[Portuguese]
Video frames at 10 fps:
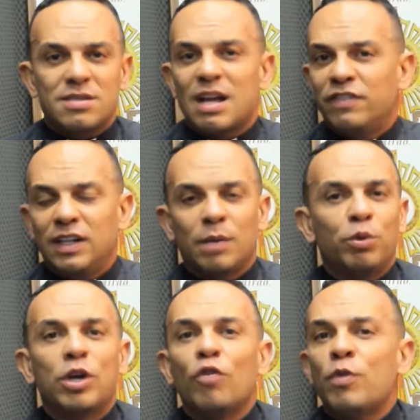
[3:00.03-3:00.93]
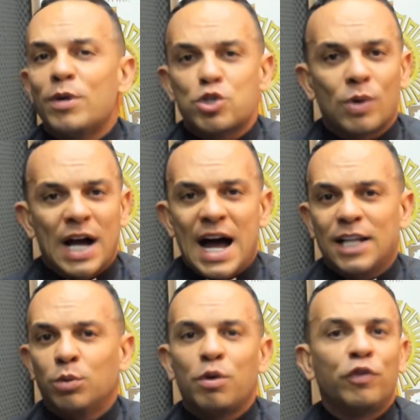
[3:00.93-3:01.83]
da vida porque eu fui
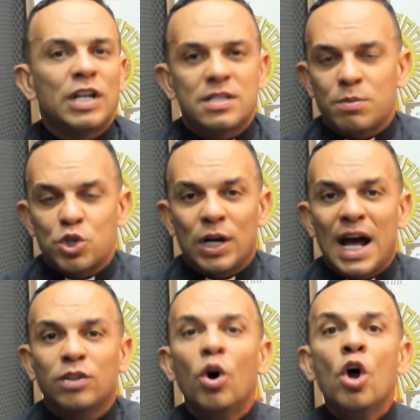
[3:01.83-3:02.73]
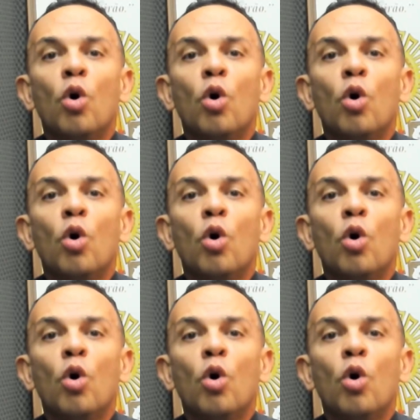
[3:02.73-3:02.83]
machucado, porque eu fui decepcionado?